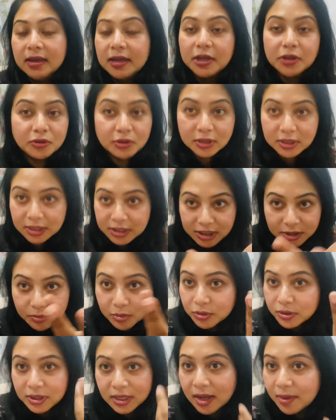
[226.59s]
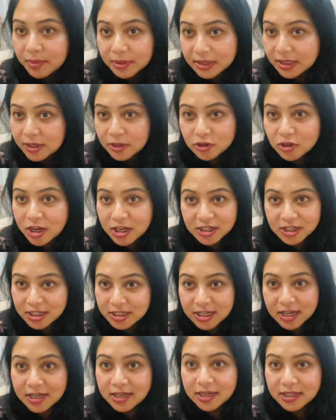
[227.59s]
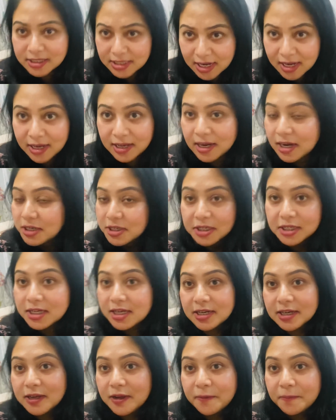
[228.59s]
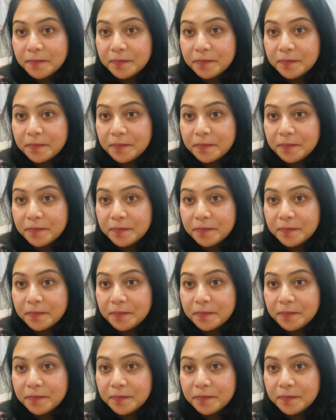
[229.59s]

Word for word: কিন্তু এদের জীবন দিয়ে আমাদের কিছু আসে যায় না যায় আসে যায় না